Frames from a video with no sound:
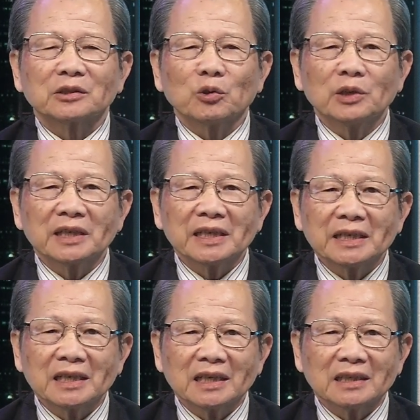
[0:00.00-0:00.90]
tôi
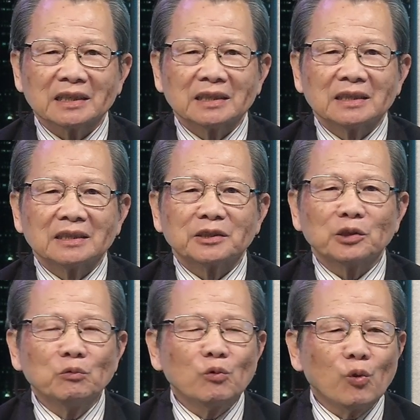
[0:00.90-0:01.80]
nghĩ đó
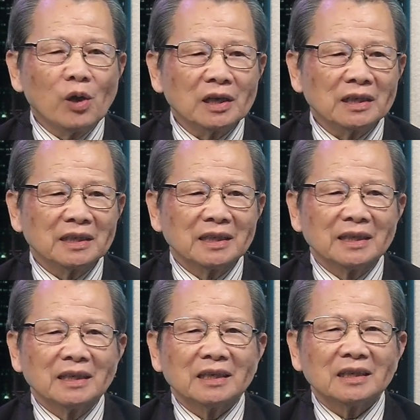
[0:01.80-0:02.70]
Trung Quốc
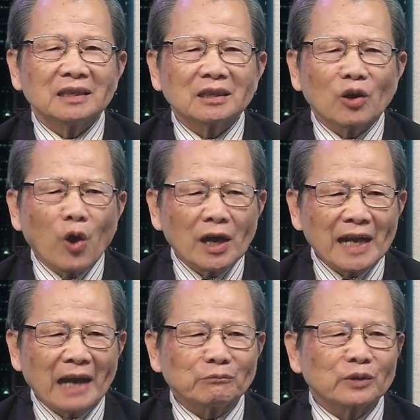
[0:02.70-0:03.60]
có
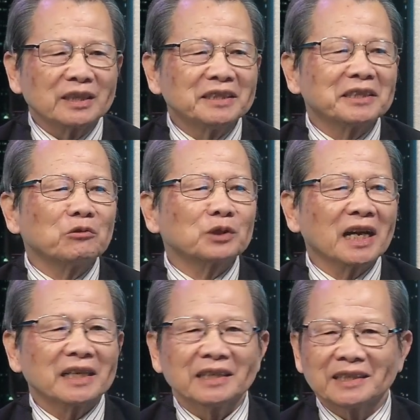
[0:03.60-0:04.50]
làm thì giấu
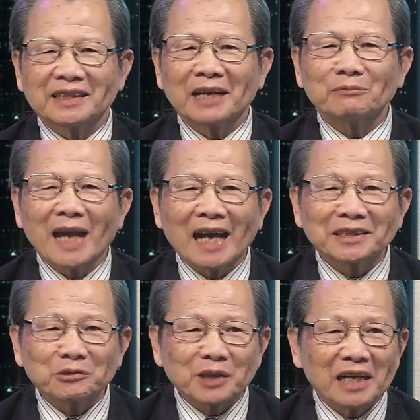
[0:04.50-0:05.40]
tay ném đá
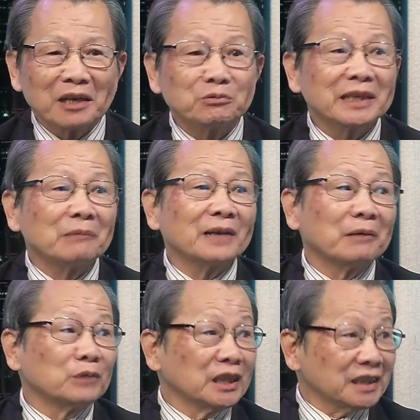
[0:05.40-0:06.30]
giấu tay không dám
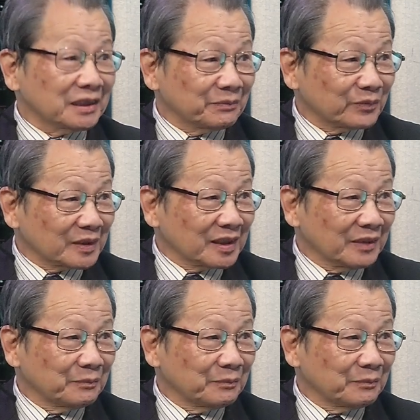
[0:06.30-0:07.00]
làm lớn đưa chân bắc